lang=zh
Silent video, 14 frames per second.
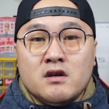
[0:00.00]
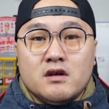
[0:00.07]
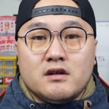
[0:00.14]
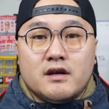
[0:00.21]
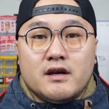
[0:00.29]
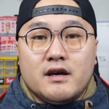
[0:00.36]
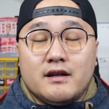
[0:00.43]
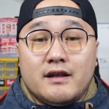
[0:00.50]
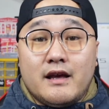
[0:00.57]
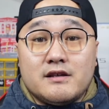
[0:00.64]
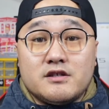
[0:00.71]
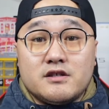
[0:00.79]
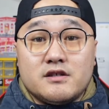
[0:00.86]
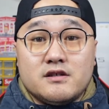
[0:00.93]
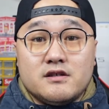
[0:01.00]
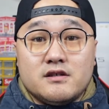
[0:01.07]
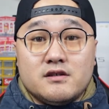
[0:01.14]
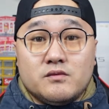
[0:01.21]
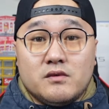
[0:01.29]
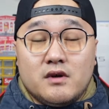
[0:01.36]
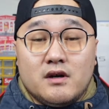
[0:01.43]
呃，但
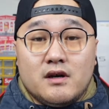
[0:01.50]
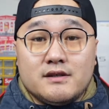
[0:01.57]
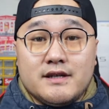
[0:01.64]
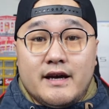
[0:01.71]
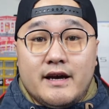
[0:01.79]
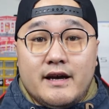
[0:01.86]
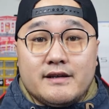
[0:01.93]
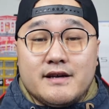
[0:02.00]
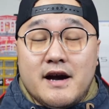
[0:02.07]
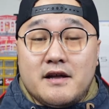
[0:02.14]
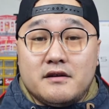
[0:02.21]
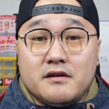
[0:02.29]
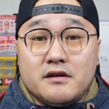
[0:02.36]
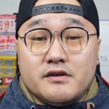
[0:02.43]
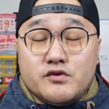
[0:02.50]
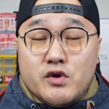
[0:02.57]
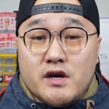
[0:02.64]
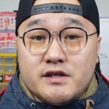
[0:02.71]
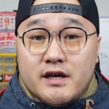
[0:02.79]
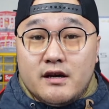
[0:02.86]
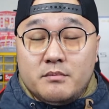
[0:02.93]
是我在看了
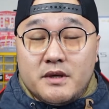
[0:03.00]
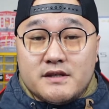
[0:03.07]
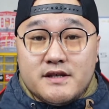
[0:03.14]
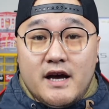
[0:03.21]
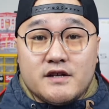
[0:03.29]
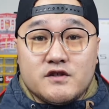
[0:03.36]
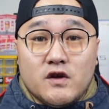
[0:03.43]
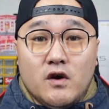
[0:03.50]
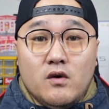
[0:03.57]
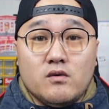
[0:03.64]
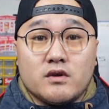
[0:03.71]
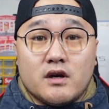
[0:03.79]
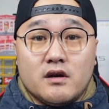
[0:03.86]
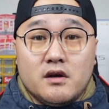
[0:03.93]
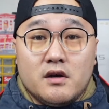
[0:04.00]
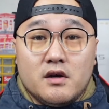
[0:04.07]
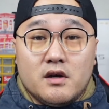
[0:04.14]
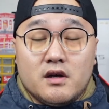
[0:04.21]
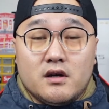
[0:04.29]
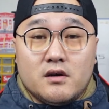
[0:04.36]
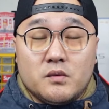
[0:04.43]
全场比赛之后呢，
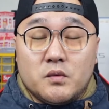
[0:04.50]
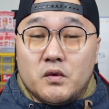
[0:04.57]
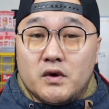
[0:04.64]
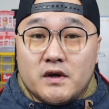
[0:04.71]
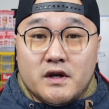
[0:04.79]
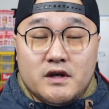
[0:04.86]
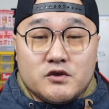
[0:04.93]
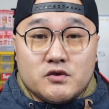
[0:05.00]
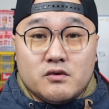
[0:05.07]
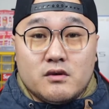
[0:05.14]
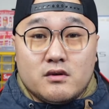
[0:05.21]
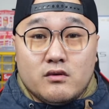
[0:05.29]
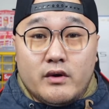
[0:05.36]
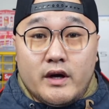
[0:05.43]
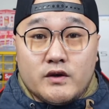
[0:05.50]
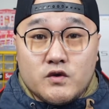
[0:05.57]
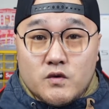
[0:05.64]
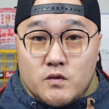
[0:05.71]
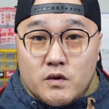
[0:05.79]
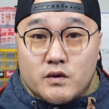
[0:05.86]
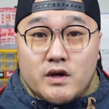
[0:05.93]
呃，我可以说对
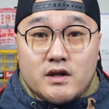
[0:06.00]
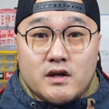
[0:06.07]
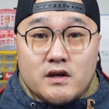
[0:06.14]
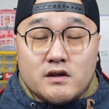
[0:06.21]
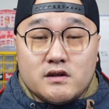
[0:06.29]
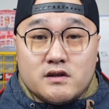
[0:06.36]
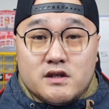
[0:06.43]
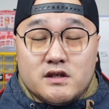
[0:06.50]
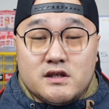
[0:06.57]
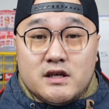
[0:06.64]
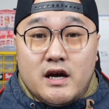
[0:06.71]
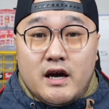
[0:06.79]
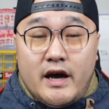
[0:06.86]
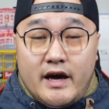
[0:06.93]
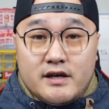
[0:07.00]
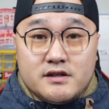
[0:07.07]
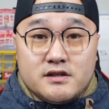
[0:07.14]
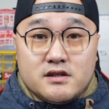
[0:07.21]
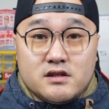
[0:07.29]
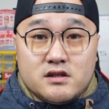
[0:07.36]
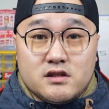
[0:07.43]
中国队呢，实际上还
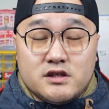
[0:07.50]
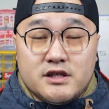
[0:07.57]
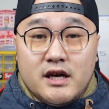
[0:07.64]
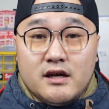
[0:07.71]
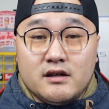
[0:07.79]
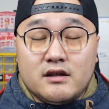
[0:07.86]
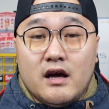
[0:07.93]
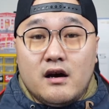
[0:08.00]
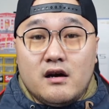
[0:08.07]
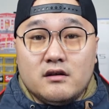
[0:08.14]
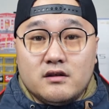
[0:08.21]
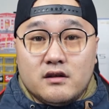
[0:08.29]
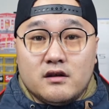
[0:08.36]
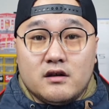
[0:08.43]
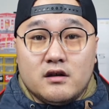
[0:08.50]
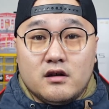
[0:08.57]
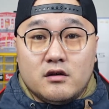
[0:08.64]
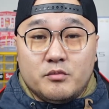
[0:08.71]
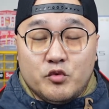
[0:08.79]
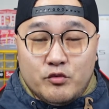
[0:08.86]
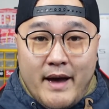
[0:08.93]
是相当
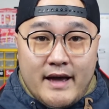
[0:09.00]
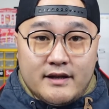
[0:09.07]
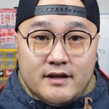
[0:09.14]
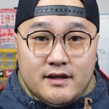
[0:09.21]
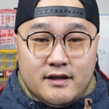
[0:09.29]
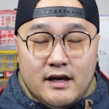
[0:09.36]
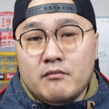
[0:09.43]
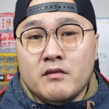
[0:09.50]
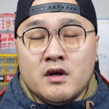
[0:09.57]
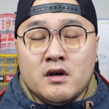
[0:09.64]
的不满意的。